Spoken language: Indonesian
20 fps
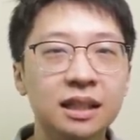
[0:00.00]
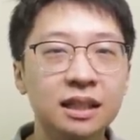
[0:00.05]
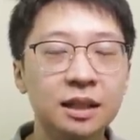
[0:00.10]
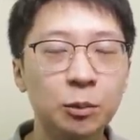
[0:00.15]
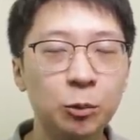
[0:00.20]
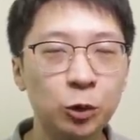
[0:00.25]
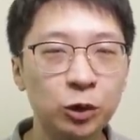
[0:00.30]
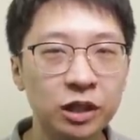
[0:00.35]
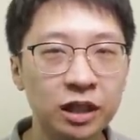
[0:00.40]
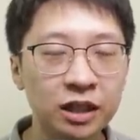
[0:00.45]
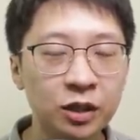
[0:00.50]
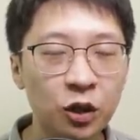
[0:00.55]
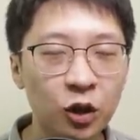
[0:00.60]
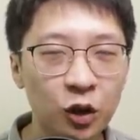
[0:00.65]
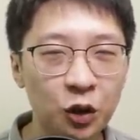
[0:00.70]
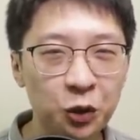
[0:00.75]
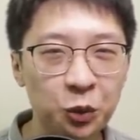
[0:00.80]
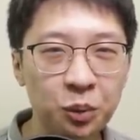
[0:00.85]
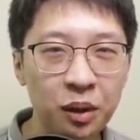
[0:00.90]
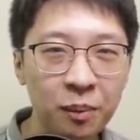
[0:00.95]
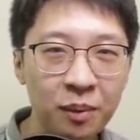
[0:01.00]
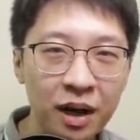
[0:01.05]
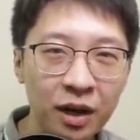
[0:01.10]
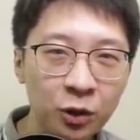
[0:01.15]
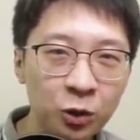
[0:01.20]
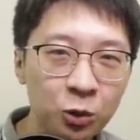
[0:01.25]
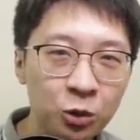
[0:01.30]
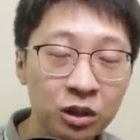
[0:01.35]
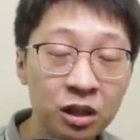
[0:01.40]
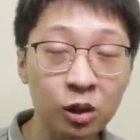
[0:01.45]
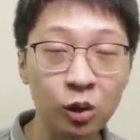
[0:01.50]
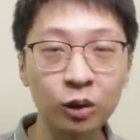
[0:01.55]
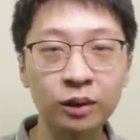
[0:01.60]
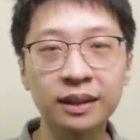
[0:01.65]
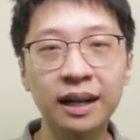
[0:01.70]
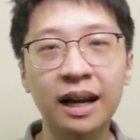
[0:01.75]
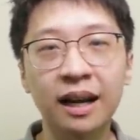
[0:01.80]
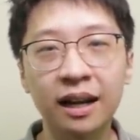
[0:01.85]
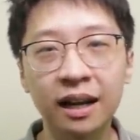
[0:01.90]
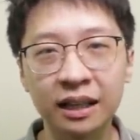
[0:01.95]
Kemudian gue ke rumah baru, ke
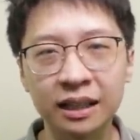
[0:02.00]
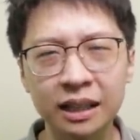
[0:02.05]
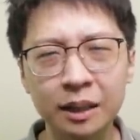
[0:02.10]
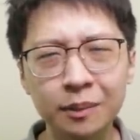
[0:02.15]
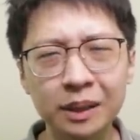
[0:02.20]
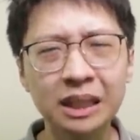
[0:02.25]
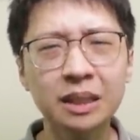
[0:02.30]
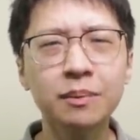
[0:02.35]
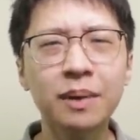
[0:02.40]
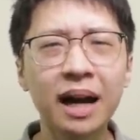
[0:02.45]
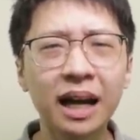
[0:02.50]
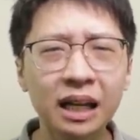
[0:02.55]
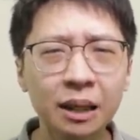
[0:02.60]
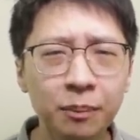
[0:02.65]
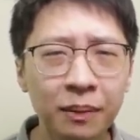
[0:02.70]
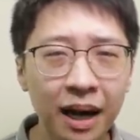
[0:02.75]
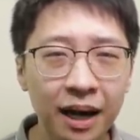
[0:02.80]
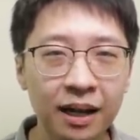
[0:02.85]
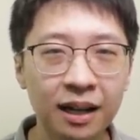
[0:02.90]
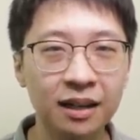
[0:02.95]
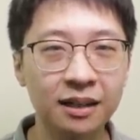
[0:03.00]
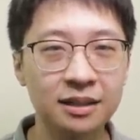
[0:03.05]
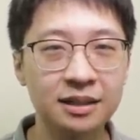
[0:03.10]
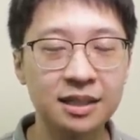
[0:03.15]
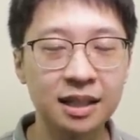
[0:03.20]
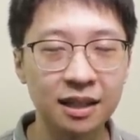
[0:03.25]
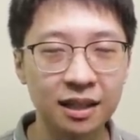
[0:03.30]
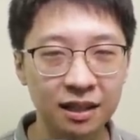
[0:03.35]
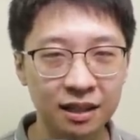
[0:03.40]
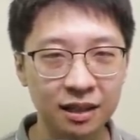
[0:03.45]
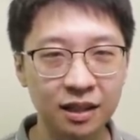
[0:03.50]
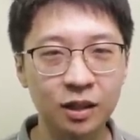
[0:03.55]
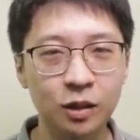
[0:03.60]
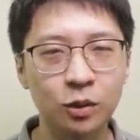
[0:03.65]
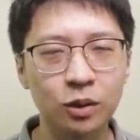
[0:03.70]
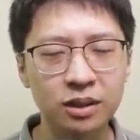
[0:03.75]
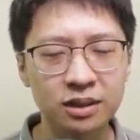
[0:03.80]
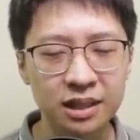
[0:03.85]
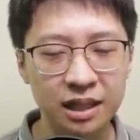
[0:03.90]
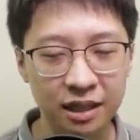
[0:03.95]
kontrakan. Tiba-tiba ada barang di sana.
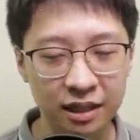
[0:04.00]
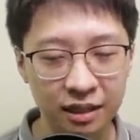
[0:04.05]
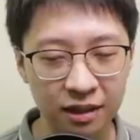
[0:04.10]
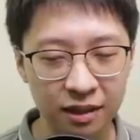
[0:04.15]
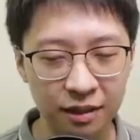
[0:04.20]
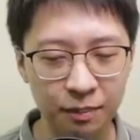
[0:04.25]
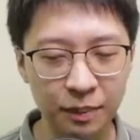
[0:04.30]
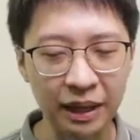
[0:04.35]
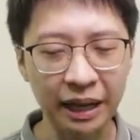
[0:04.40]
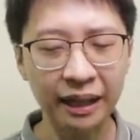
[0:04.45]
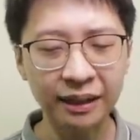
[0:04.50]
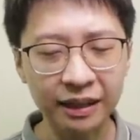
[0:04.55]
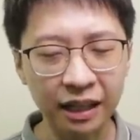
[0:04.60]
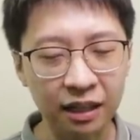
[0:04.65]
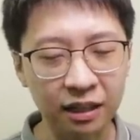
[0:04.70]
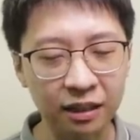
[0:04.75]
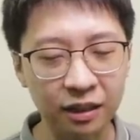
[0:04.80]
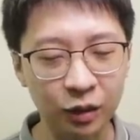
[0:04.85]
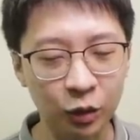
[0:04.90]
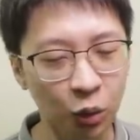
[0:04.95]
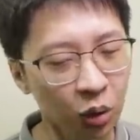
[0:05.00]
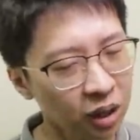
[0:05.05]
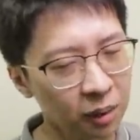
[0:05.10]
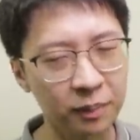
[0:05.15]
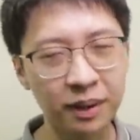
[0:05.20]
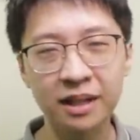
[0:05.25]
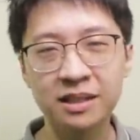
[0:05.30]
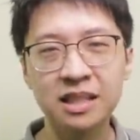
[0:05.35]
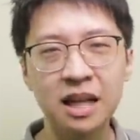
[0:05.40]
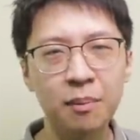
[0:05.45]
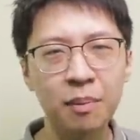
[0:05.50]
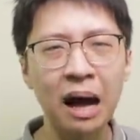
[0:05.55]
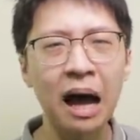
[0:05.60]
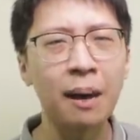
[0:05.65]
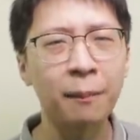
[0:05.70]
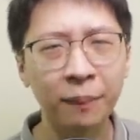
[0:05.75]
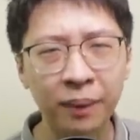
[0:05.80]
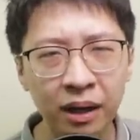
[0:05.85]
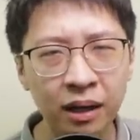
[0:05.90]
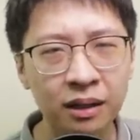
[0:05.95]
Gue cek paketan. Gue nggak belanja
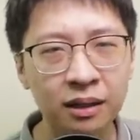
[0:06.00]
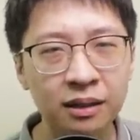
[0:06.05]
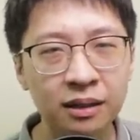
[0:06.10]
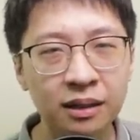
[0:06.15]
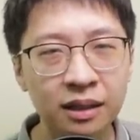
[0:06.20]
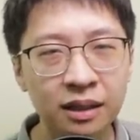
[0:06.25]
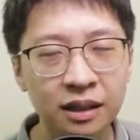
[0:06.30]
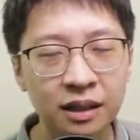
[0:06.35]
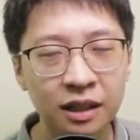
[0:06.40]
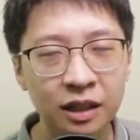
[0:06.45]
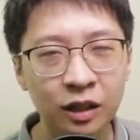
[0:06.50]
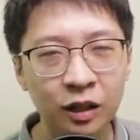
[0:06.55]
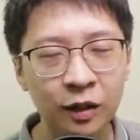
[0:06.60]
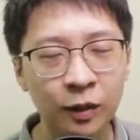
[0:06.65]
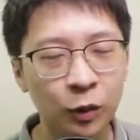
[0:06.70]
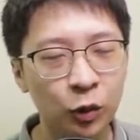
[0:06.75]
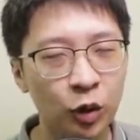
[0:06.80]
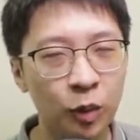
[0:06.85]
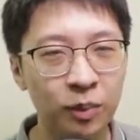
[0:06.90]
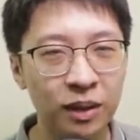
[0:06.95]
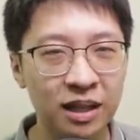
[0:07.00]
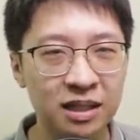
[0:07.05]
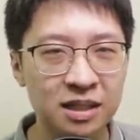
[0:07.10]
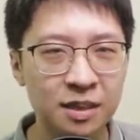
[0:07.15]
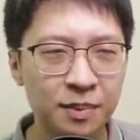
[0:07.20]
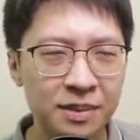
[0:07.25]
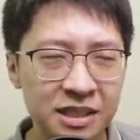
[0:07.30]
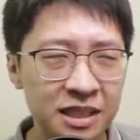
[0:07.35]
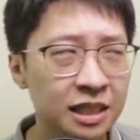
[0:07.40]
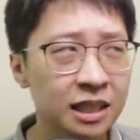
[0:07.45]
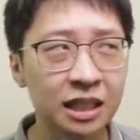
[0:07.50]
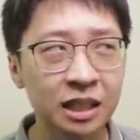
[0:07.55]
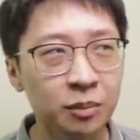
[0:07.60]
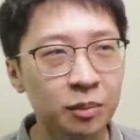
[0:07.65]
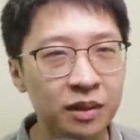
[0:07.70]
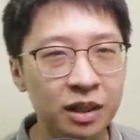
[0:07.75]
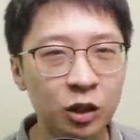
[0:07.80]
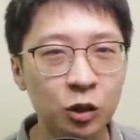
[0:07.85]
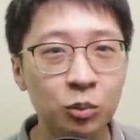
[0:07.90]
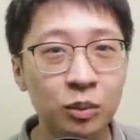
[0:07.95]
apa-apa. Kalau gue belanja pasti ngirim
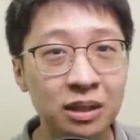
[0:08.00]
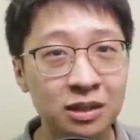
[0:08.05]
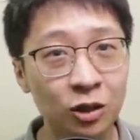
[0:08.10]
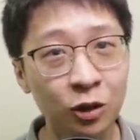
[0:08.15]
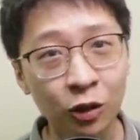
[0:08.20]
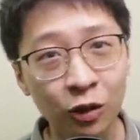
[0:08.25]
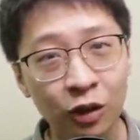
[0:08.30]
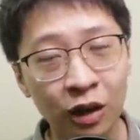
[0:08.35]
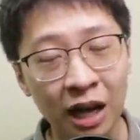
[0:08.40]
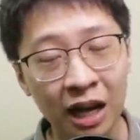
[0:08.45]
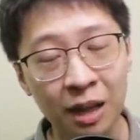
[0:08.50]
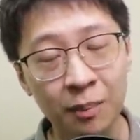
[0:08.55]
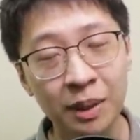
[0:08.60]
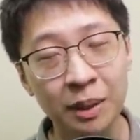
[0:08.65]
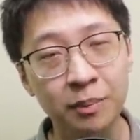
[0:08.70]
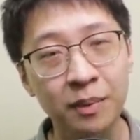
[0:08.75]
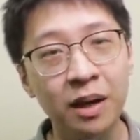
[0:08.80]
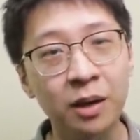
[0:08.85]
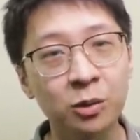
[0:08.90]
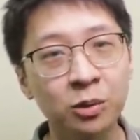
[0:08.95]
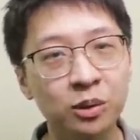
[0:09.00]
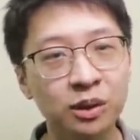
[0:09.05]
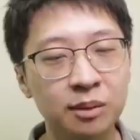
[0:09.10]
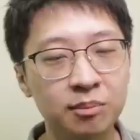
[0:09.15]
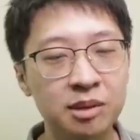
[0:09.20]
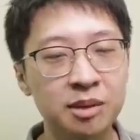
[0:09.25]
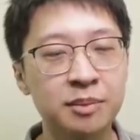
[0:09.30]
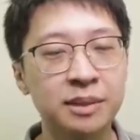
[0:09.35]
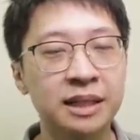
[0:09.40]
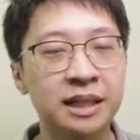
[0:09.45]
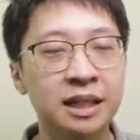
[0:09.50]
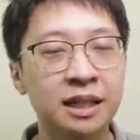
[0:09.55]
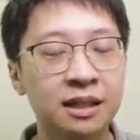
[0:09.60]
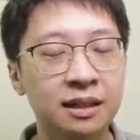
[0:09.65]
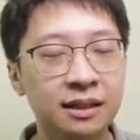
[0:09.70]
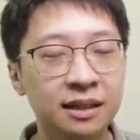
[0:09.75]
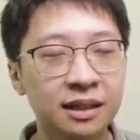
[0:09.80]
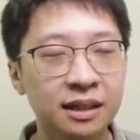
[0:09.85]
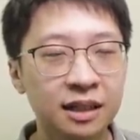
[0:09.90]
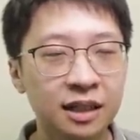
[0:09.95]
ke rumah sono alamat baru teman-teman ya.
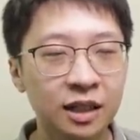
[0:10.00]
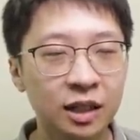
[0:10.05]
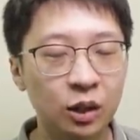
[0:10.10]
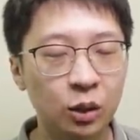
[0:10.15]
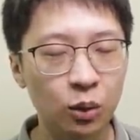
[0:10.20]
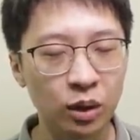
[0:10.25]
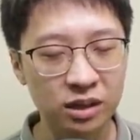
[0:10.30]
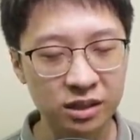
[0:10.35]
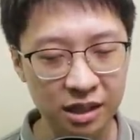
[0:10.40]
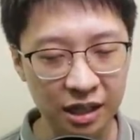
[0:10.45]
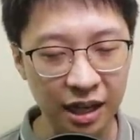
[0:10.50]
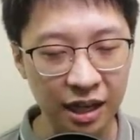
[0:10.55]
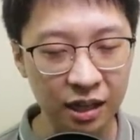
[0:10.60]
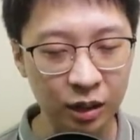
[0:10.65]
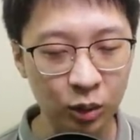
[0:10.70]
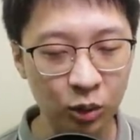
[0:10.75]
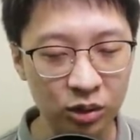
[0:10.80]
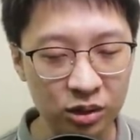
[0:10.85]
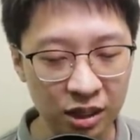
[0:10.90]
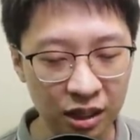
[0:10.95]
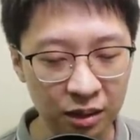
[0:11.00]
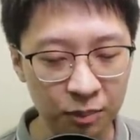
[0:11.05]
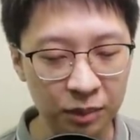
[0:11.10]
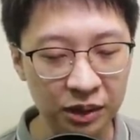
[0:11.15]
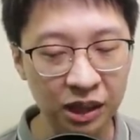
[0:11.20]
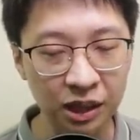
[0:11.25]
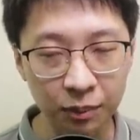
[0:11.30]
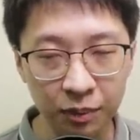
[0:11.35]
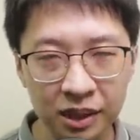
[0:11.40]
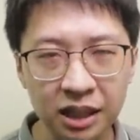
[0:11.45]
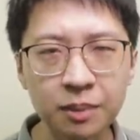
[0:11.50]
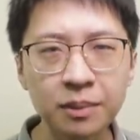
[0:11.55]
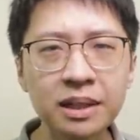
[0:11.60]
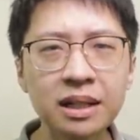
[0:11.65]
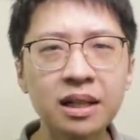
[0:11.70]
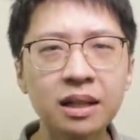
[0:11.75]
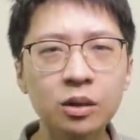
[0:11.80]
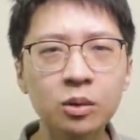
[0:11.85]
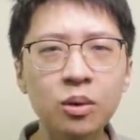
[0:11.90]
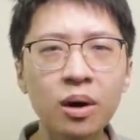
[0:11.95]
Gue cek ada tulisan penerimanya
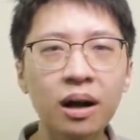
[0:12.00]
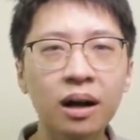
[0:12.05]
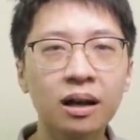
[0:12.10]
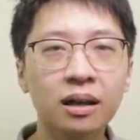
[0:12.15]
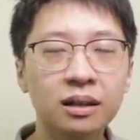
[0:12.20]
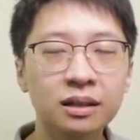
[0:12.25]
benar gue.